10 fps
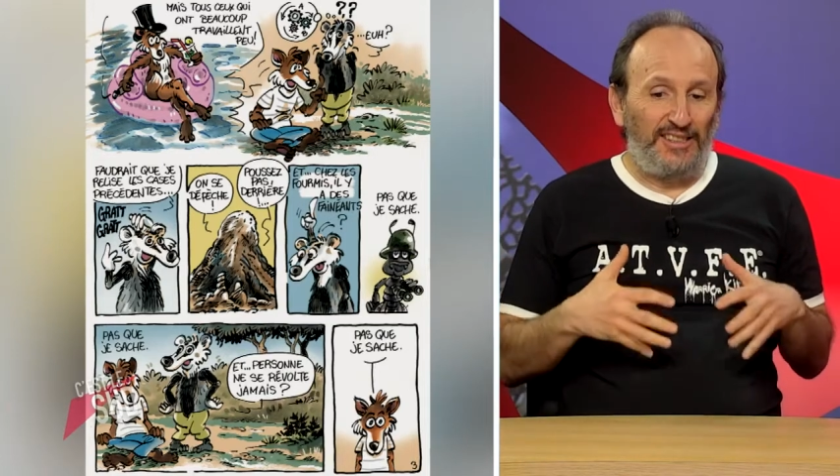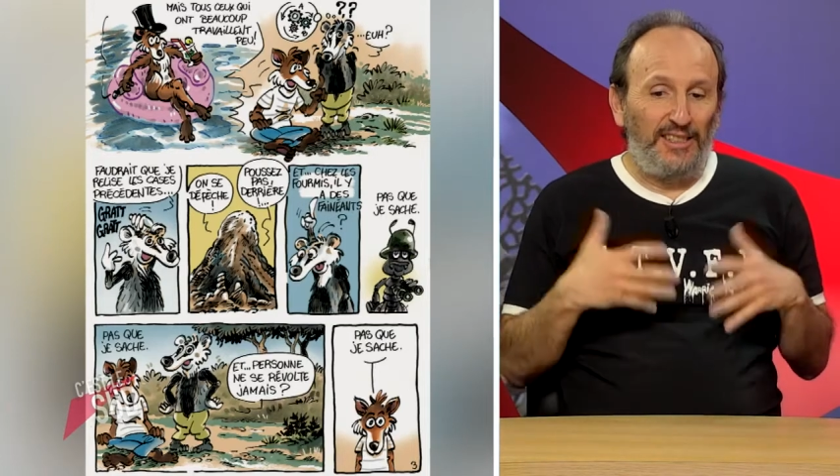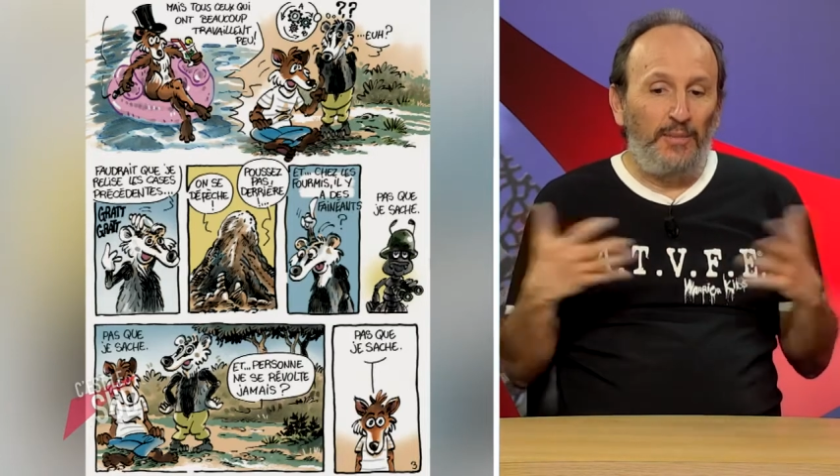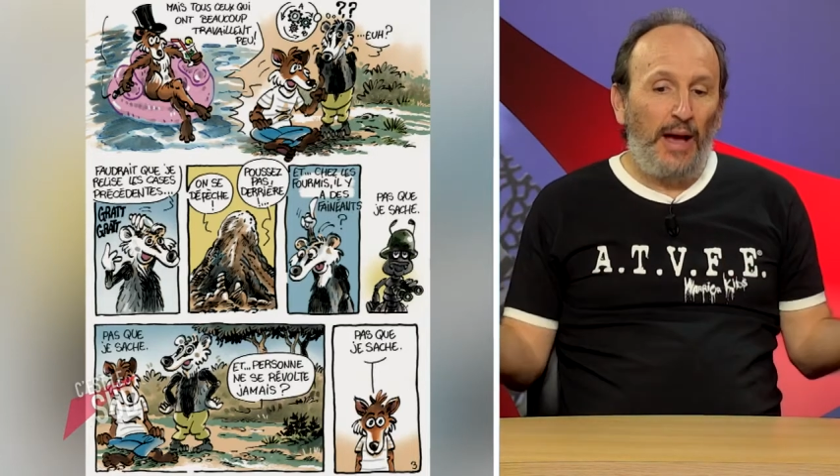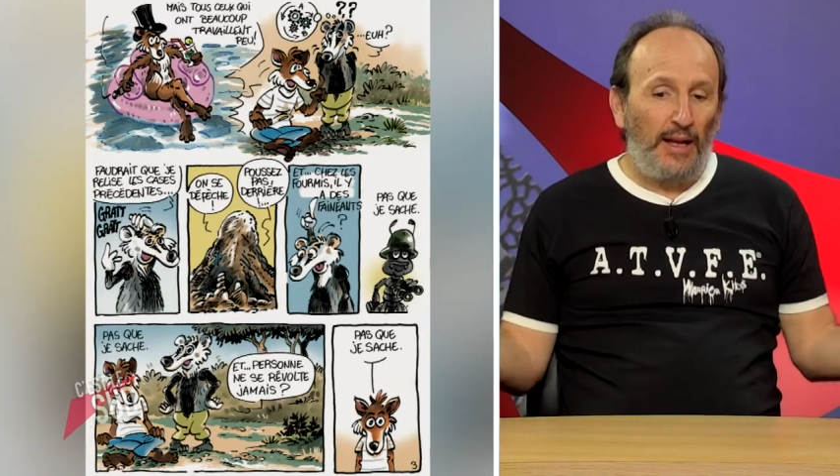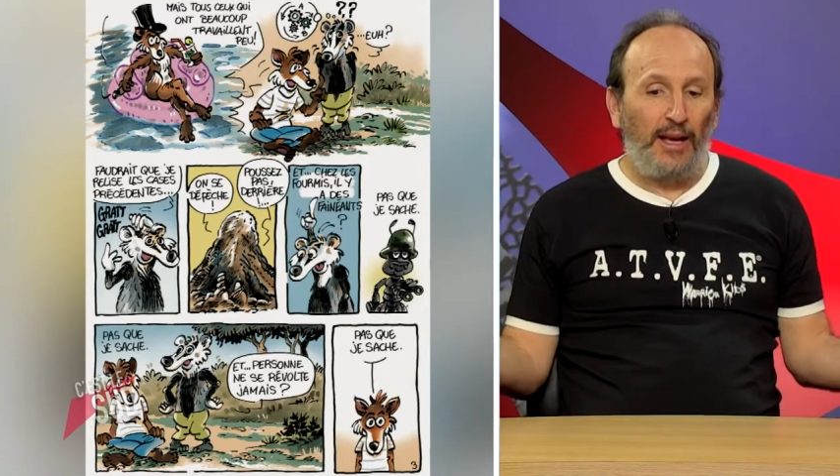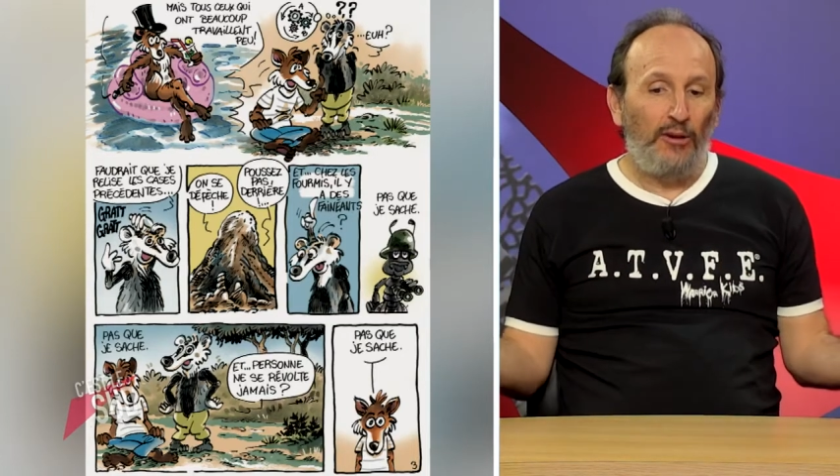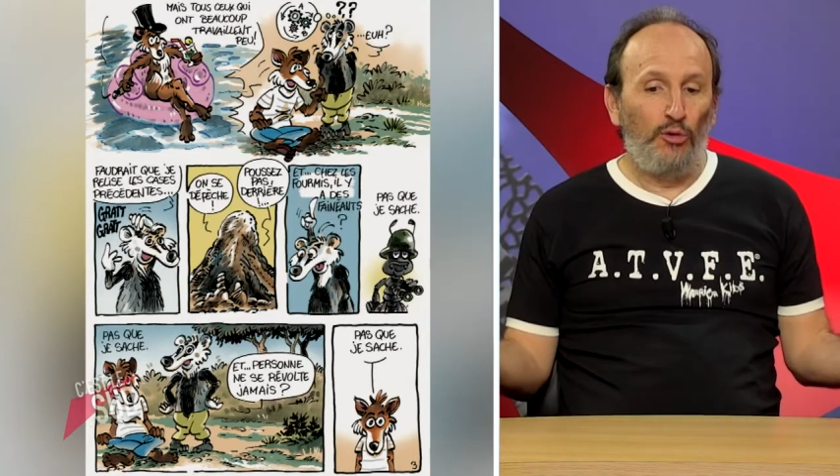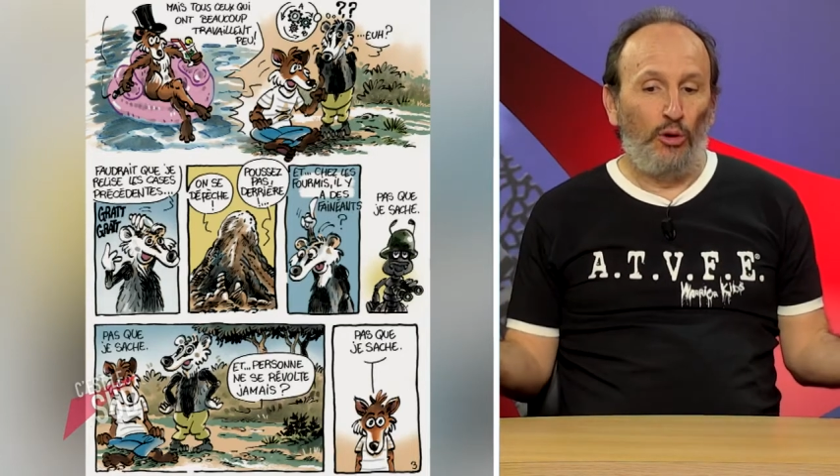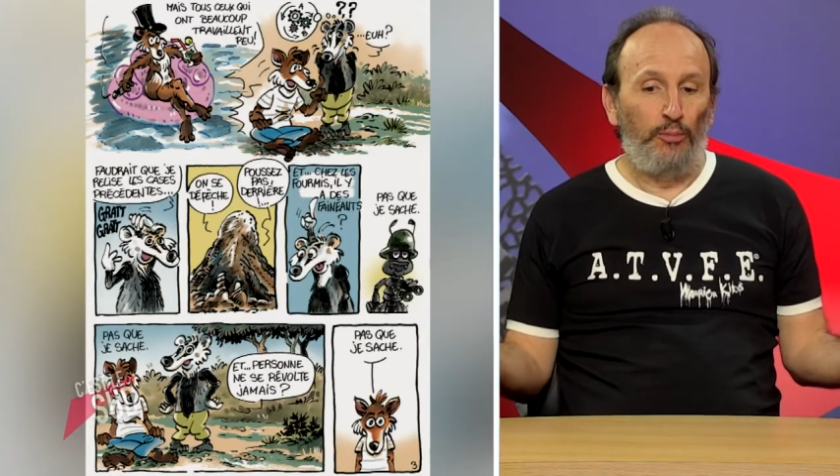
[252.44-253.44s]
Zlibar
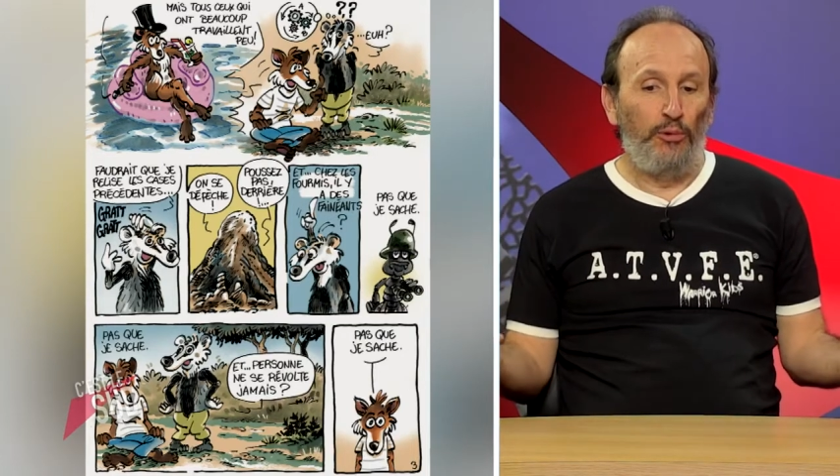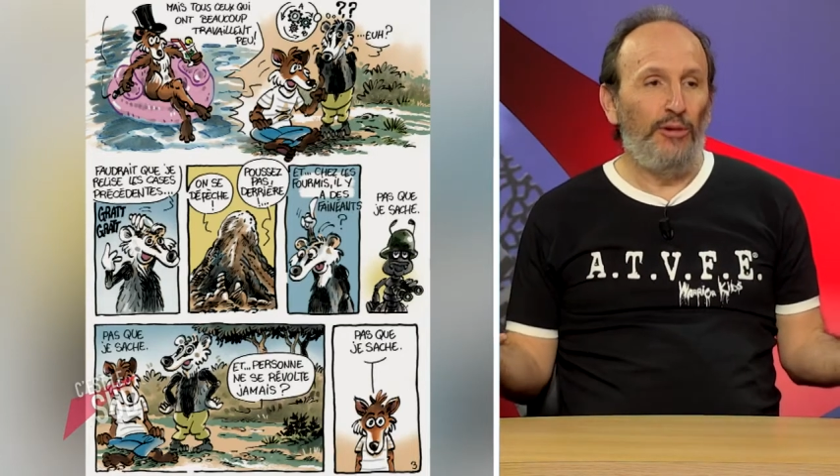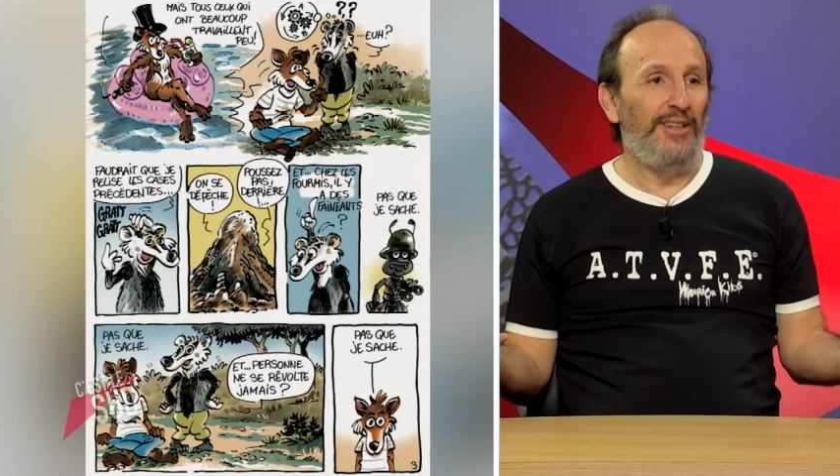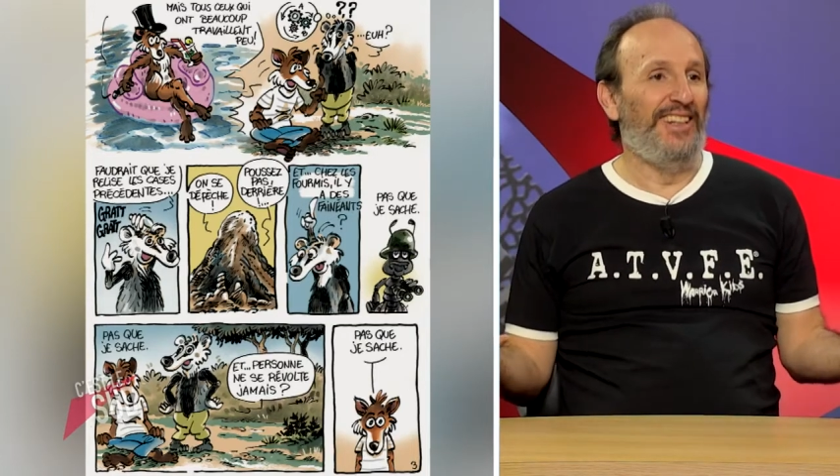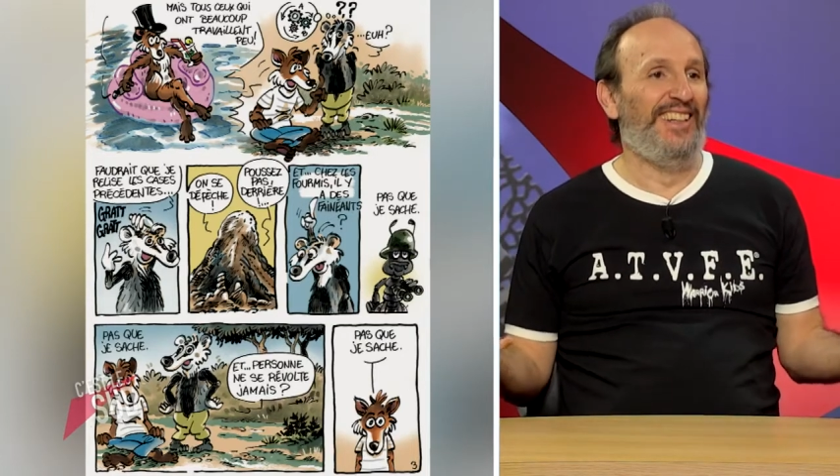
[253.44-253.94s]
Kangourpu.